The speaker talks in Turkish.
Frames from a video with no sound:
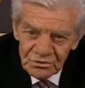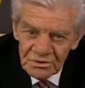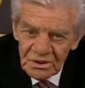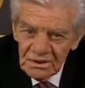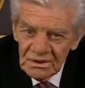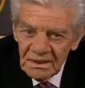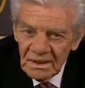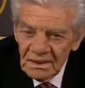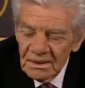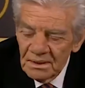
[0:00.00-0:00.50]

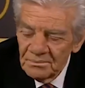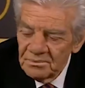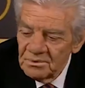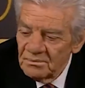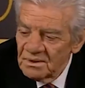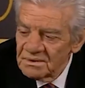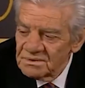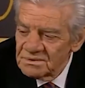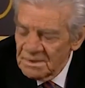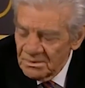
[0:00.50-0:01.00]
Duygusallığa
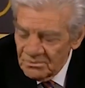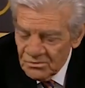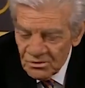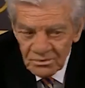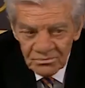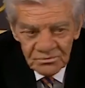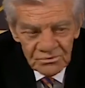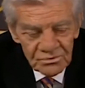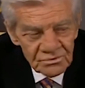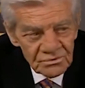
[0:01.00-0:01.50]
kapılmak
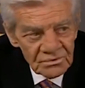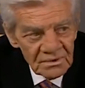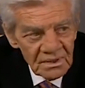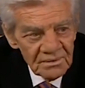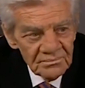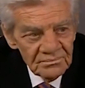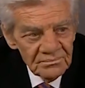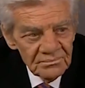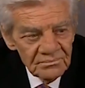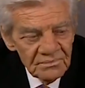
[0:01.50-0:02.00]
istemiyorum
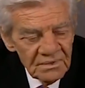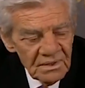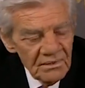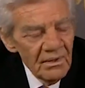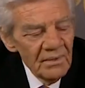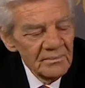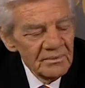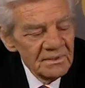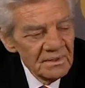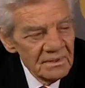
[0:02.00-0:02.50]
çocuklar.
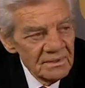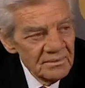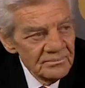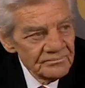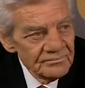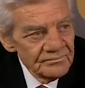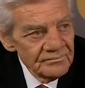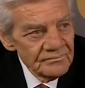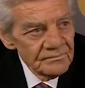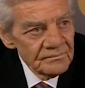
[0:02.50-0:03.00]
Devam
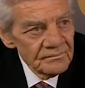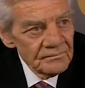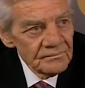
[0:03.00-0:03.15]
edelim.